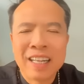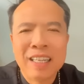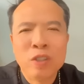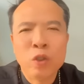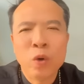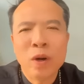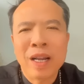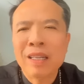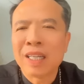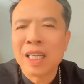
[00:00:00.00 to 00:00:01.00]
tức là Thiên
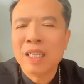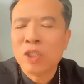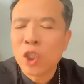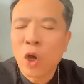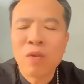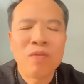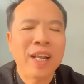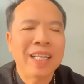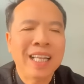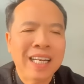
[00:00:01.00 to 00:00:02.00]
Chúa đã thực thi trọn
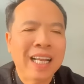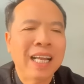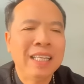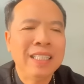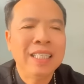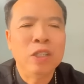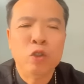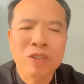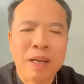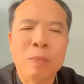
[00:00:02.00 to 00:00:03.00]
vẹn tất cả những
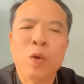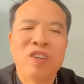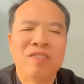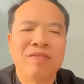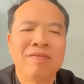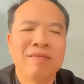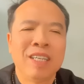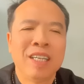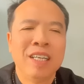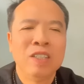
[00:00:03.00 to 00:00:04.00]
gì Chúa Cha muốn.
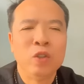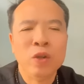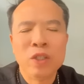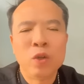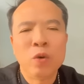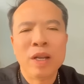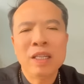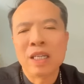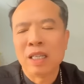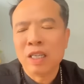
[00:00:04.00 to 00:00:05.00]
Chúa Giêsu
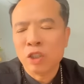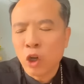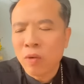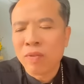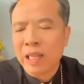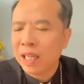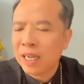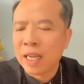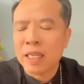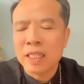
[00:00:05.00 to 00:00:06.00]
đã thực thi trọn vẹn
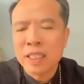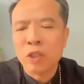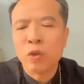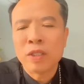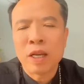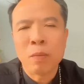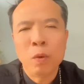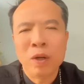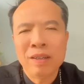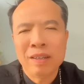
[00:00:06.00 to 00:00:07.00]
tất cả những gì Chúa Cha
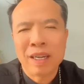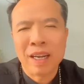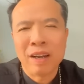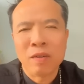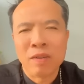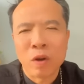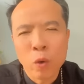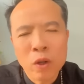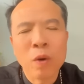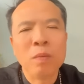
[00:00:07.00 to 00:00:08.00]
muốn à, và
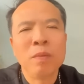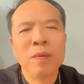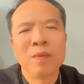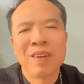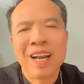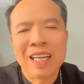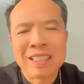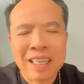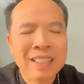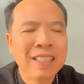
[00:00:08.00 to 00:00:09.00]
cuối cùng đó
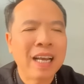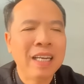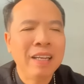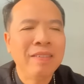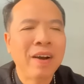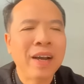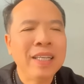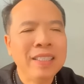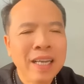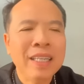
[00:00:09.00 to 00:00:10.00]
là sẵn sàng đi vào
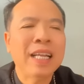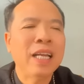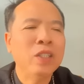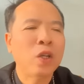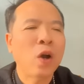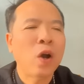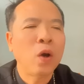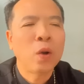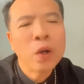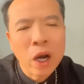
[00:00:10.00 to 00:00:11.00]
cái chết thay
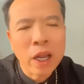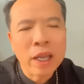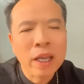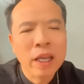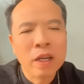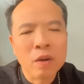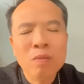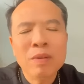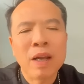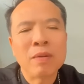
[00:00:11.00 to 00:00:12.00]
cho con người
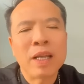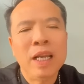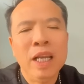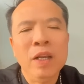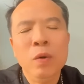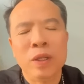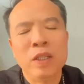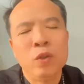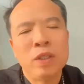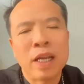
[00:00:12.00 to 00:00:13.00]
đúng theo thánh ý của
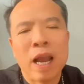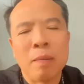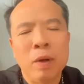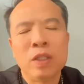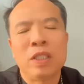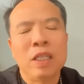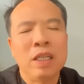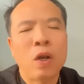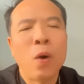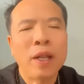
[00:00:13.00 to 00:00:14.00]
Thiên Chúa Cha. Mọi
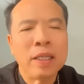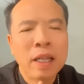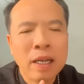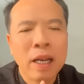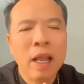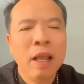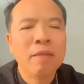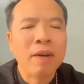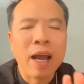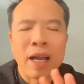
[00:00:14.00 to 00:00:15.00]
sự đã hoàn tất
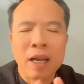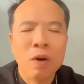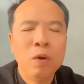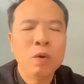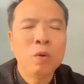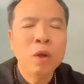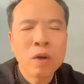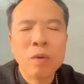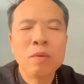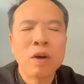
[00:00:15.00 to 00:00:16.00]
và câu
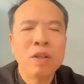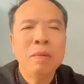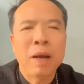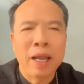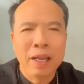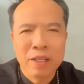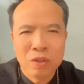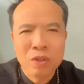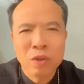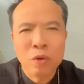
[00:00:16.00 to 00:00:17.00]
cuối cùng câu thứ
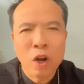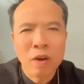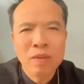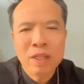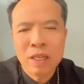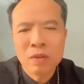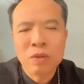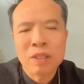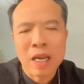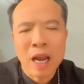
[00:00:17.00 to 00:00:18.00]
bảy Chúa Giêsu nói với
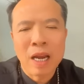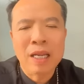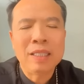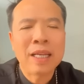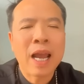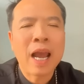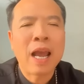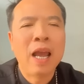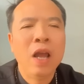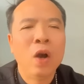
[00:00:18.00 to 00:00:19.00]
Thiên Chúa Cha lạy
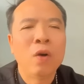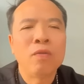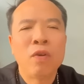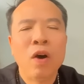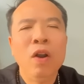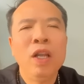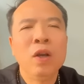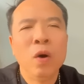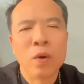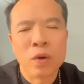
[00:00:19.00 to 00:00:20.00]
Cha con phó
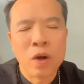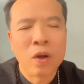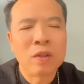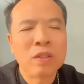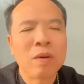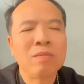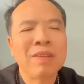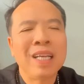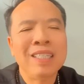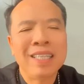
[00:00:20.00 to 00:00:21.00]
linh hồn con
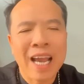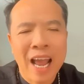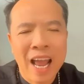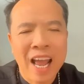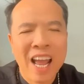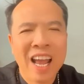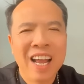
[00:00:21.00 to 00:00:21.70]
trong tay Cha